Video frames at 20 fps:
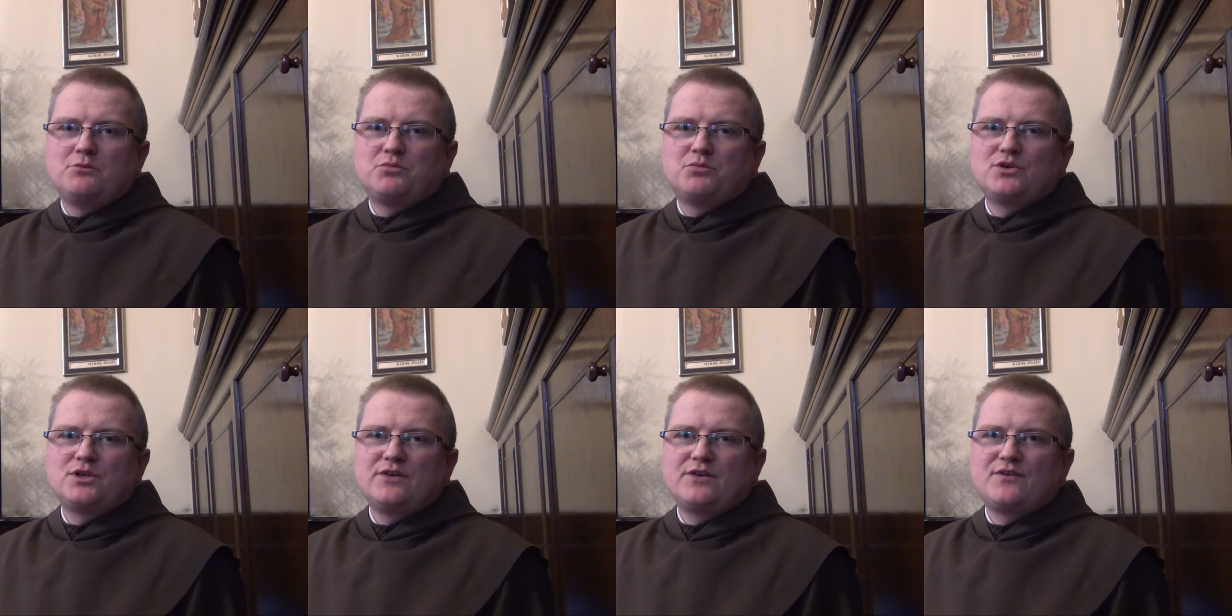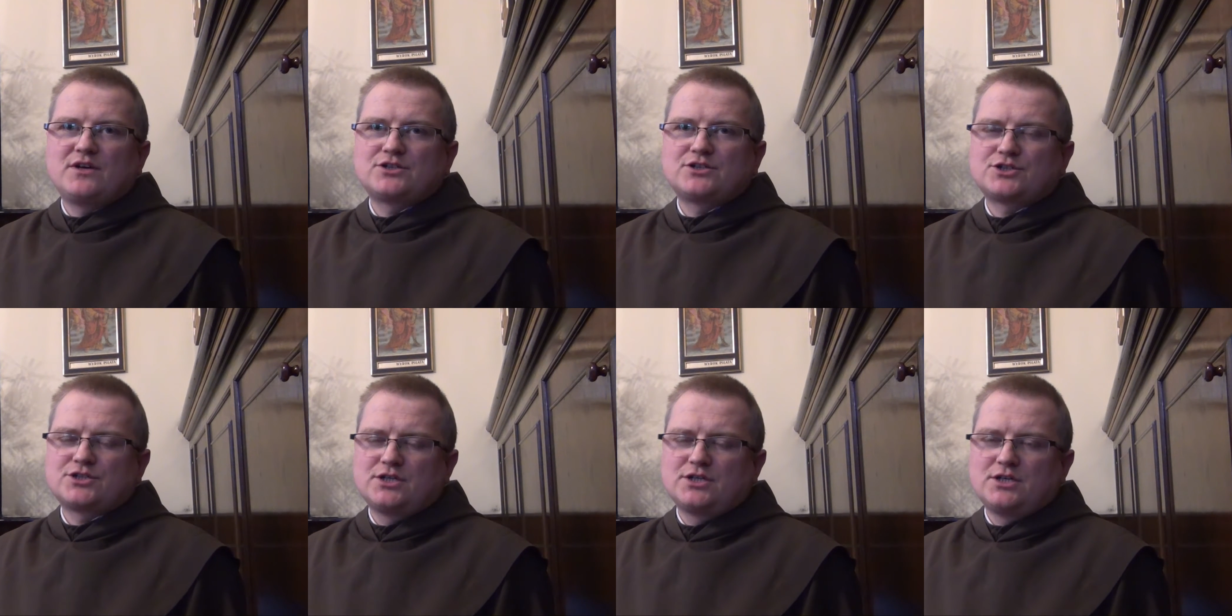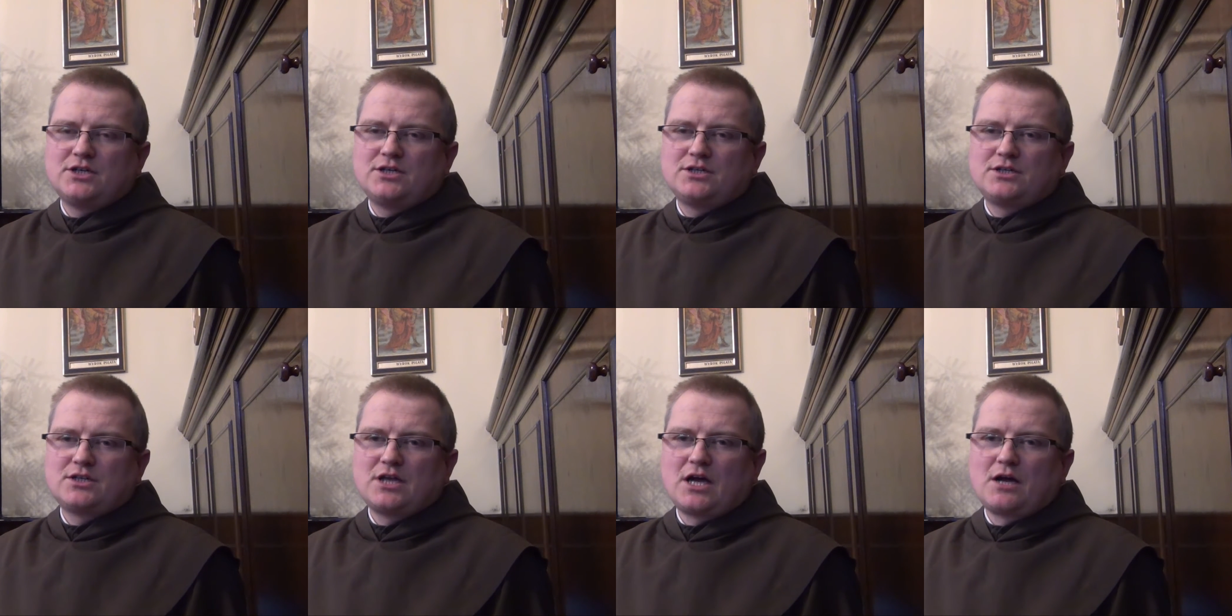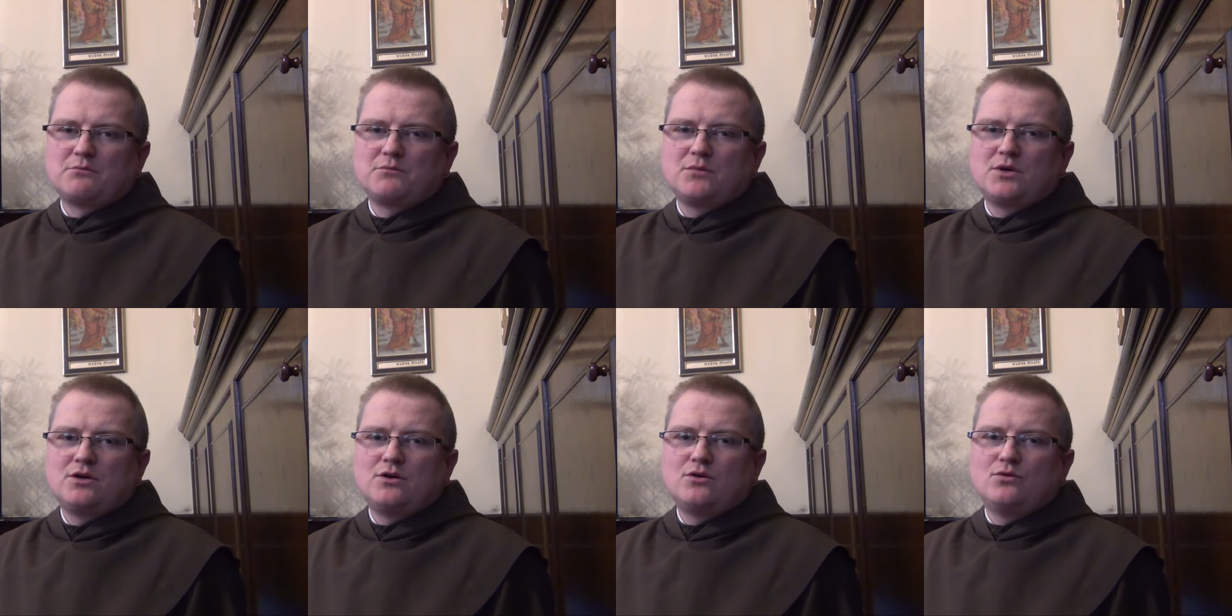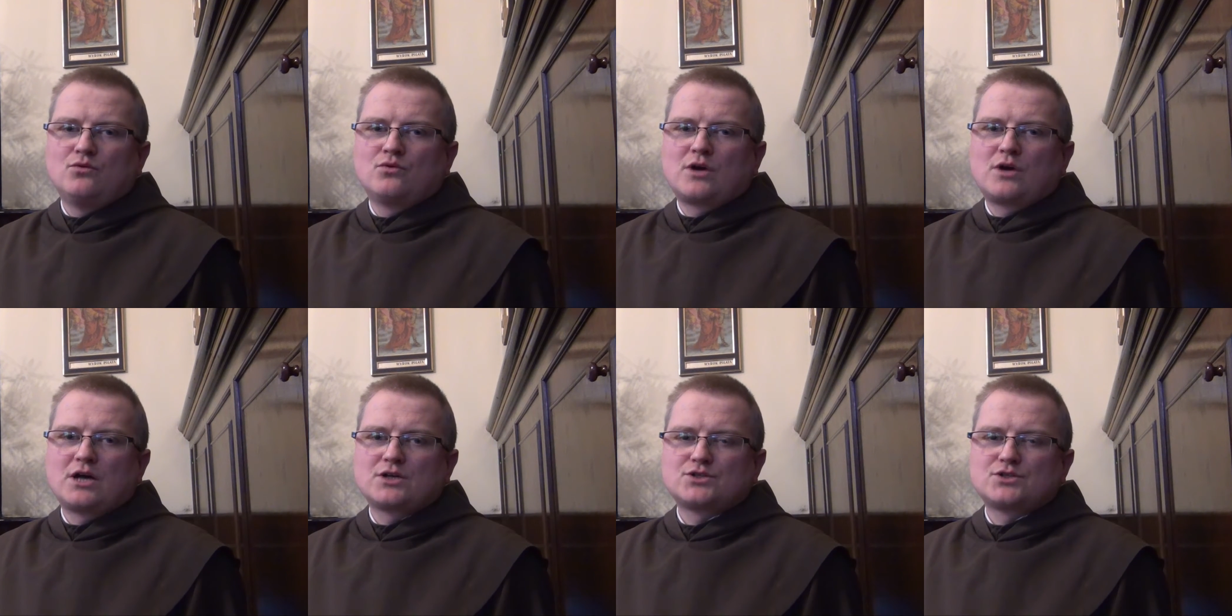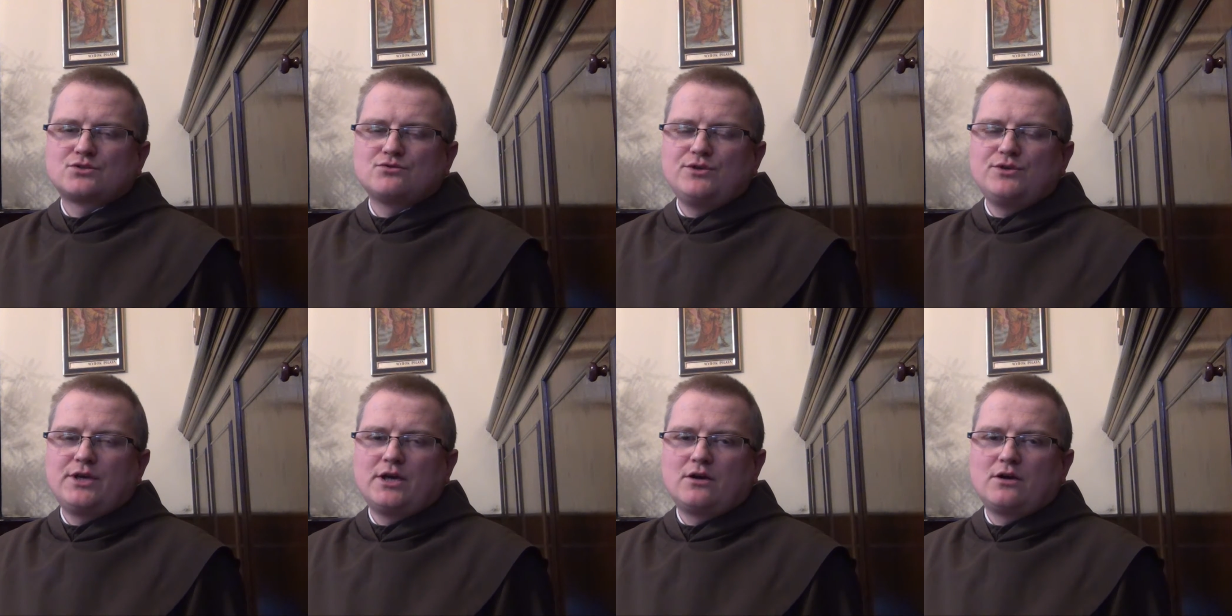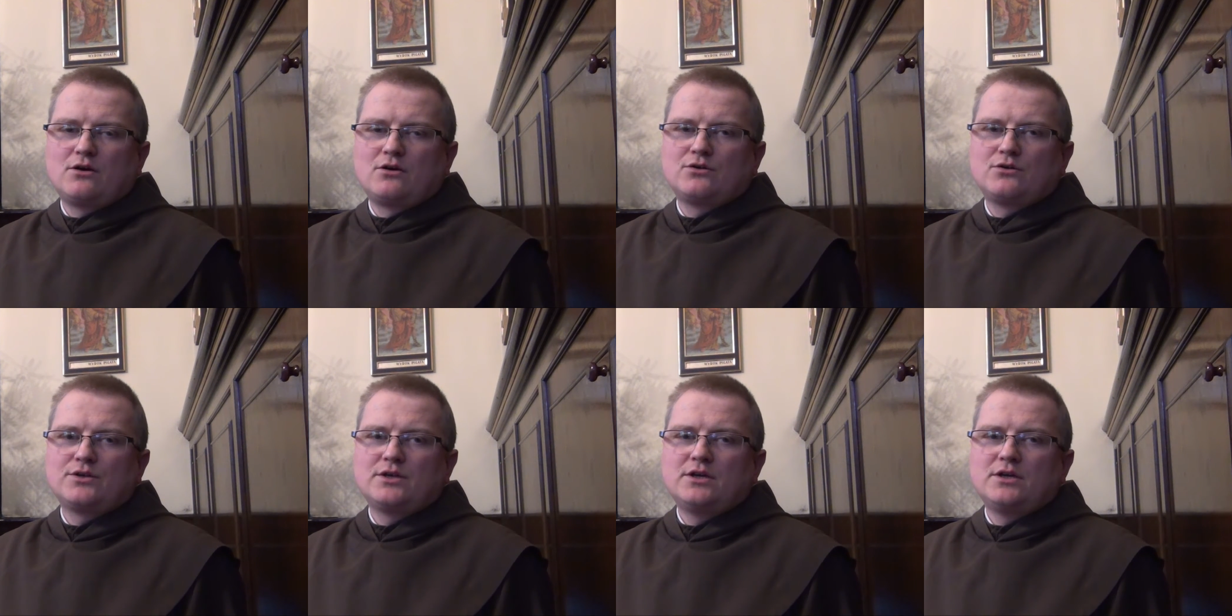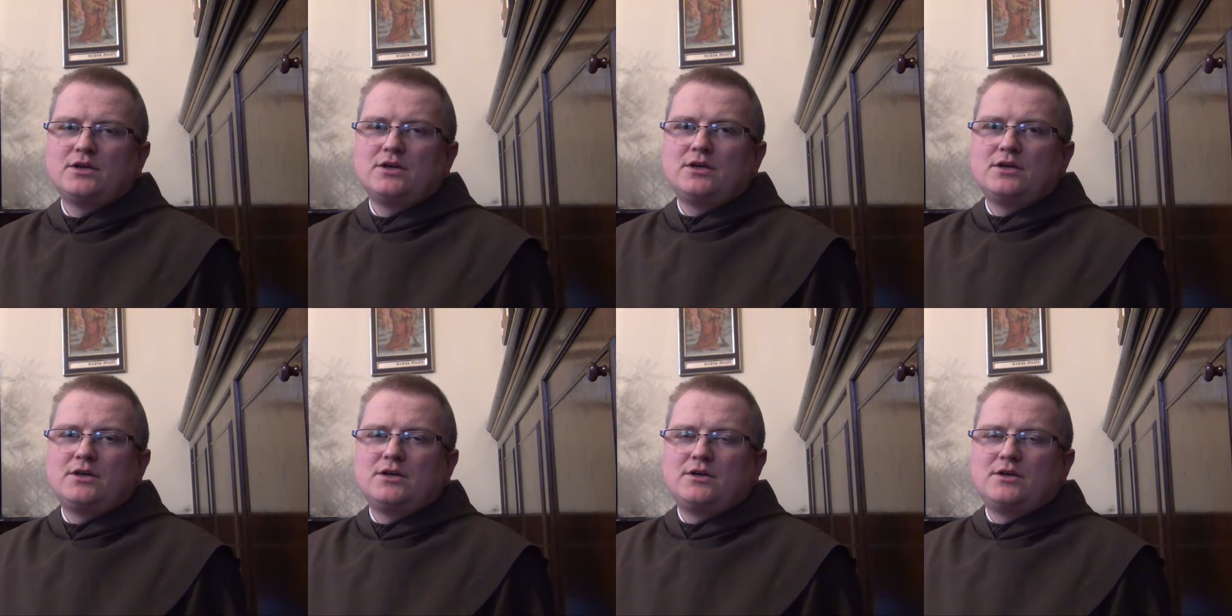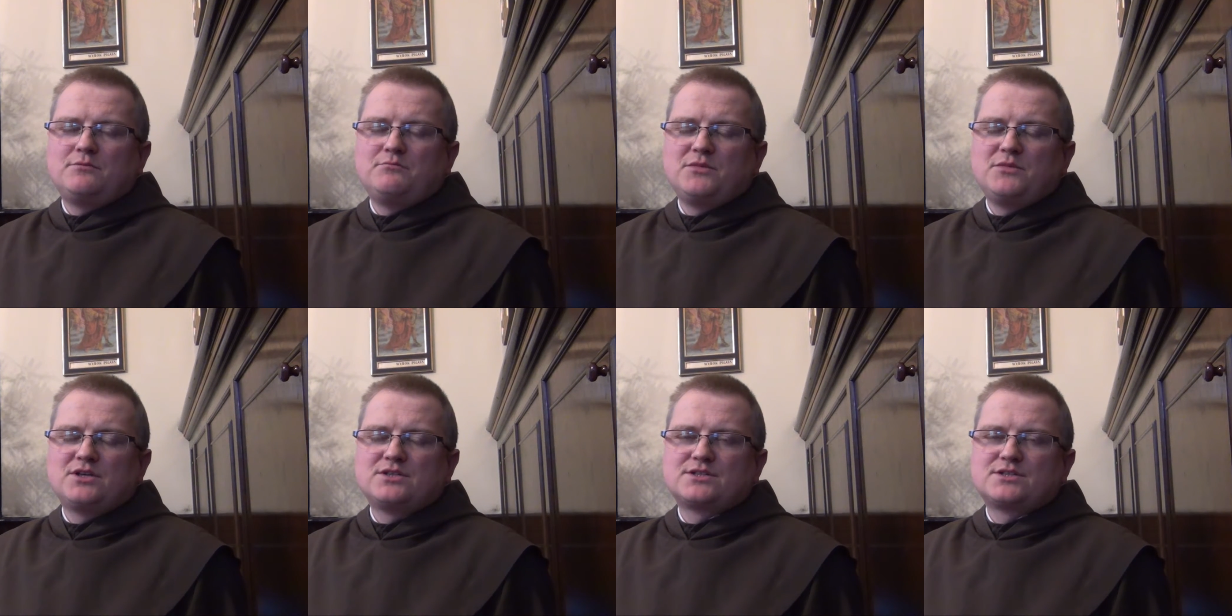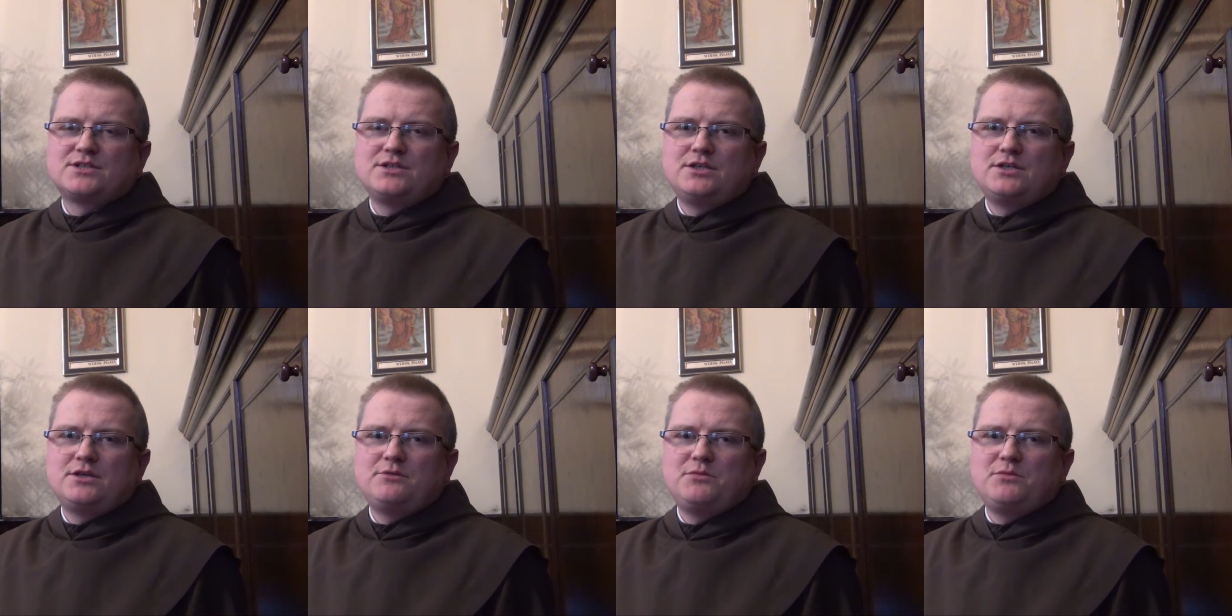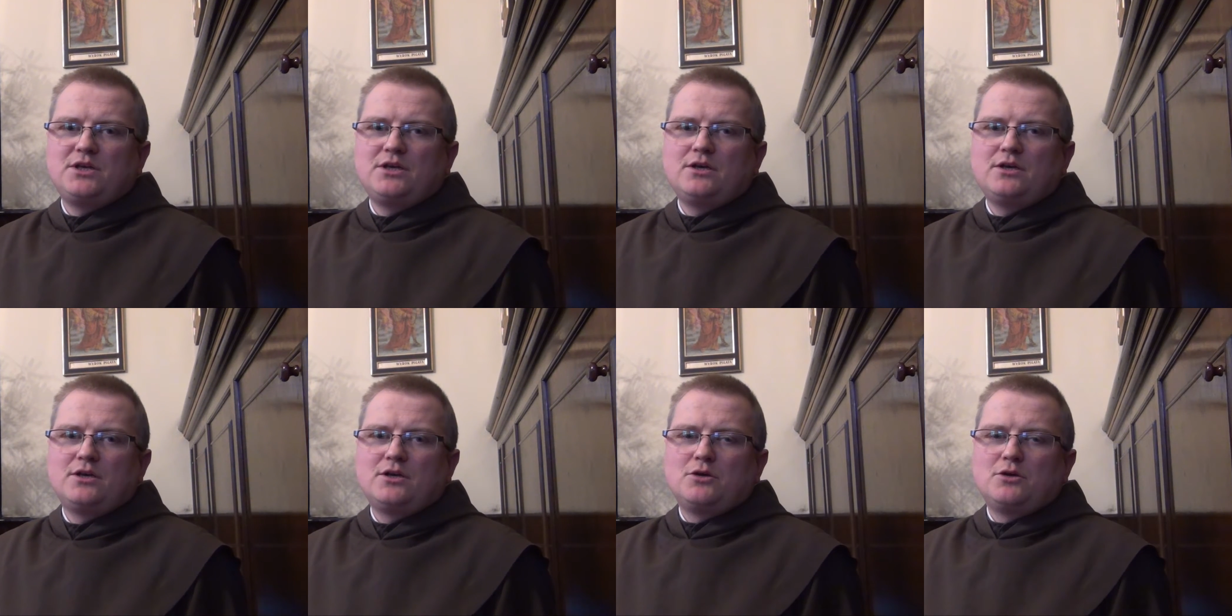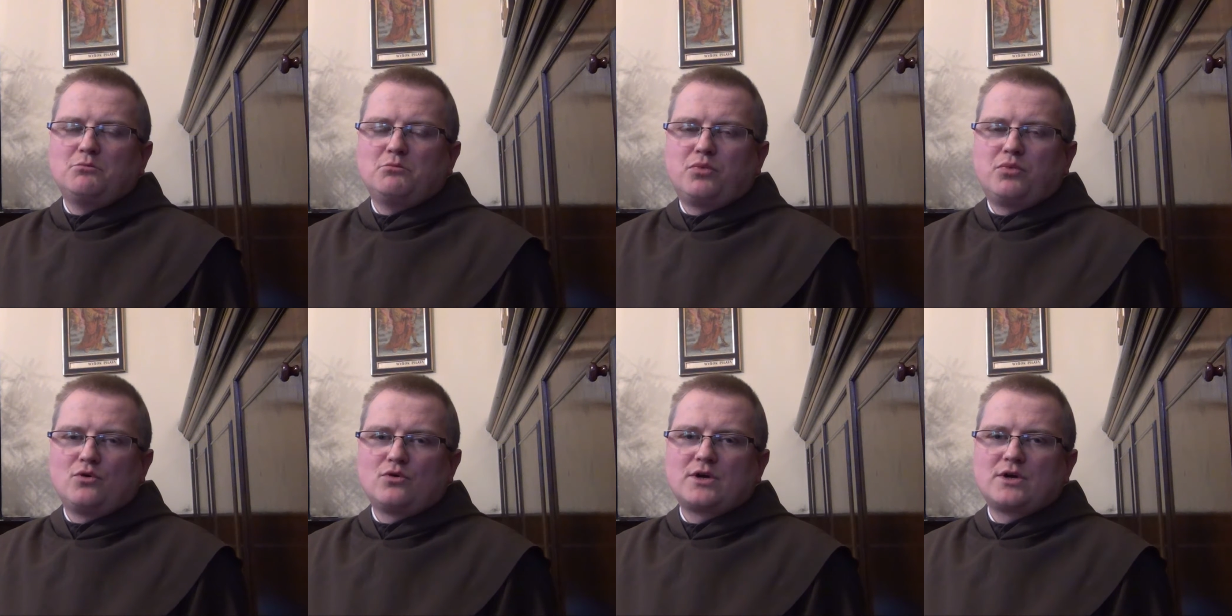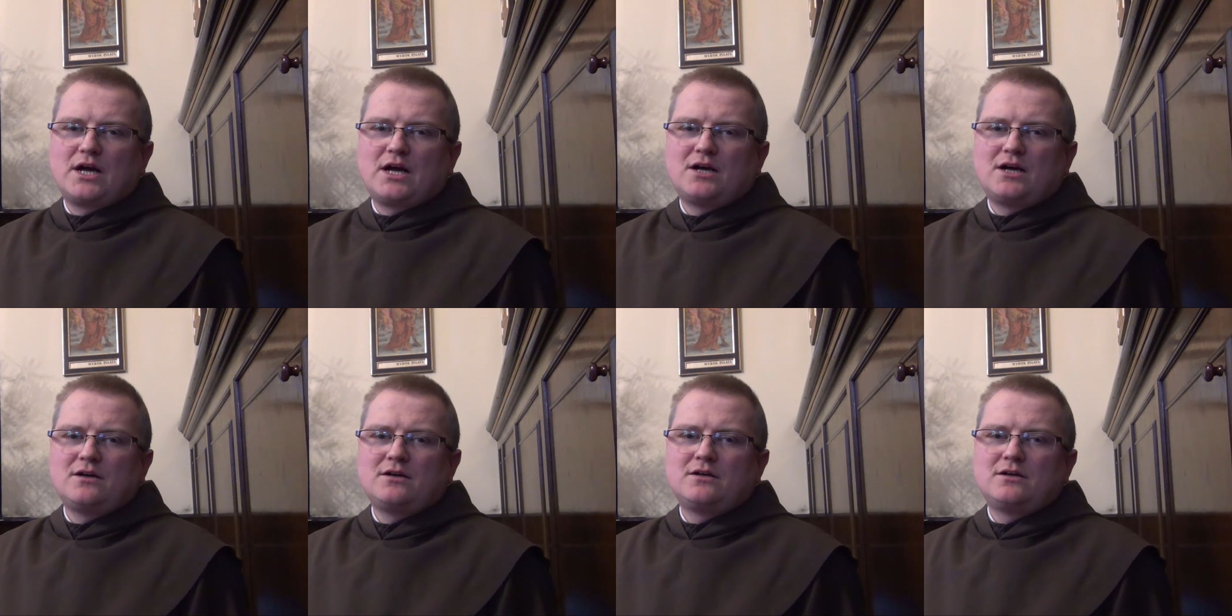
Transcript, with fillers: ponieważ tam ukazuje on między innymi Boga,